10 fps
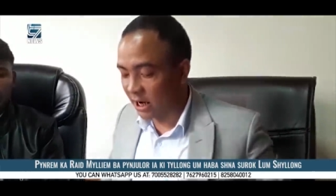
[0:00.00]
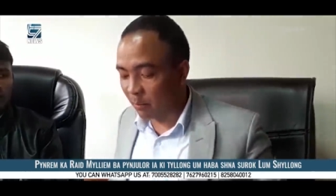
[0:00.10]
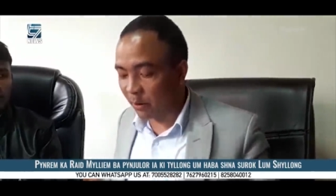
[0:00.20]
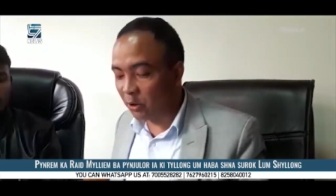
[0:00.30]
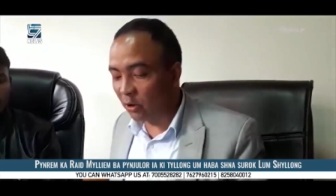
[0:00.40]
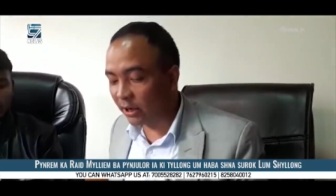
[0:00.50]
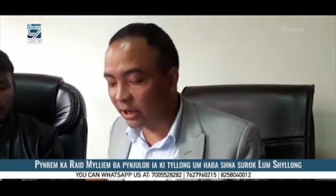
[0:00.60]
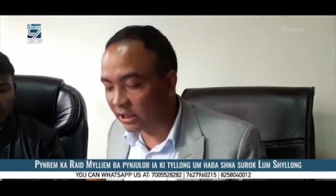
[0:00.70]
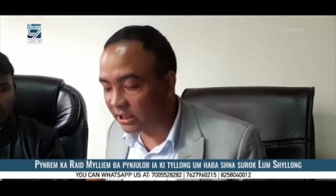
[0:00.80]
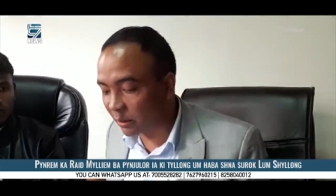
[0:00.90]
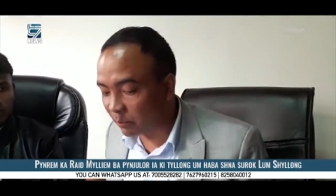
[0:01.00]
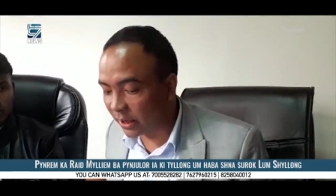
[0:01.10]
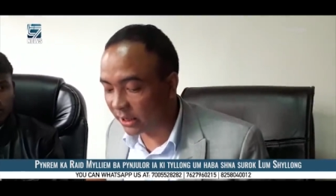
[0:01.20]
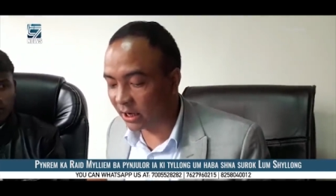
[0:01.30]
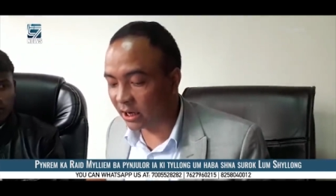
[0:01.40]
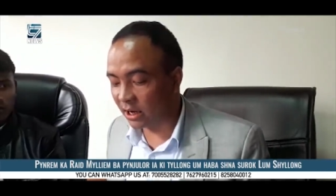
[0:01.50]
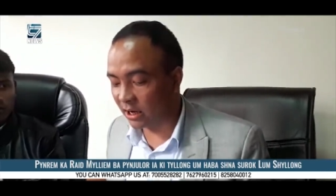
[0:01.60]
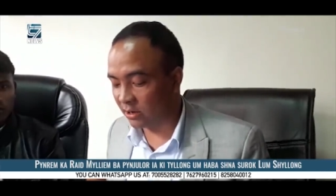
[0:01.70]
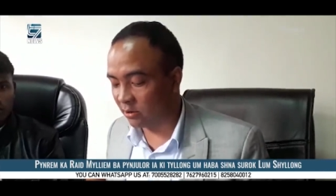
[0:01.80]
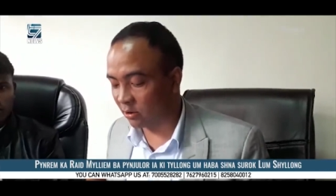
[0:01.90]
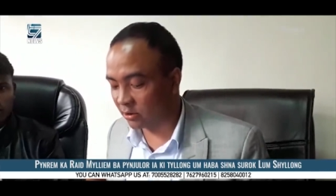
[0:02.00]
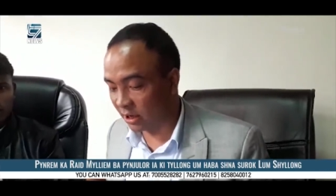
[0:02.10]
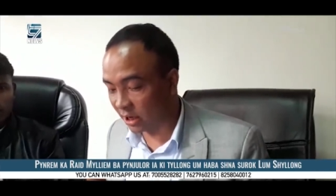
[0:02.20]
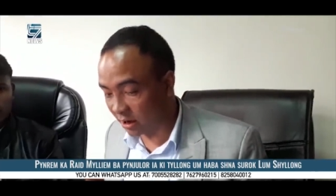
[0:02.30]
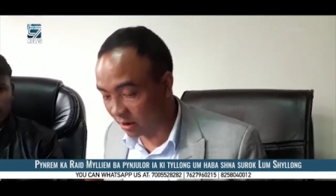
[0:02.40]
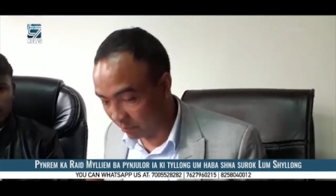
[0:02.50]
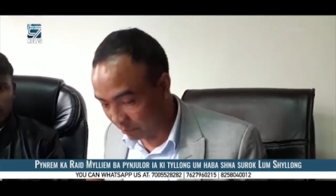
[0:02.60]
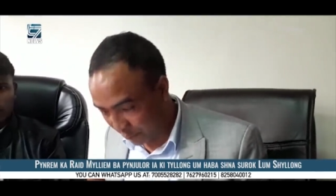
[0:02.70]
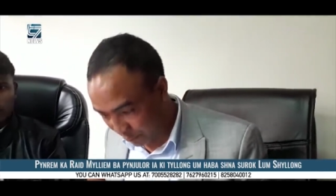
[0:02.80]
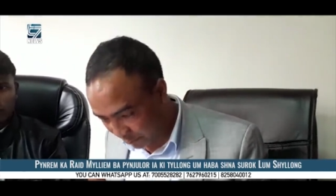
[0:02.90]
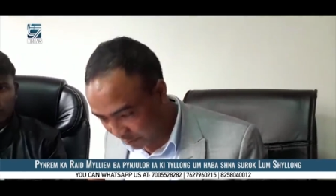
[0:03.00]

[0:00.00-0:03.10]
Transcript: abang yo daga jikerpan daga daga di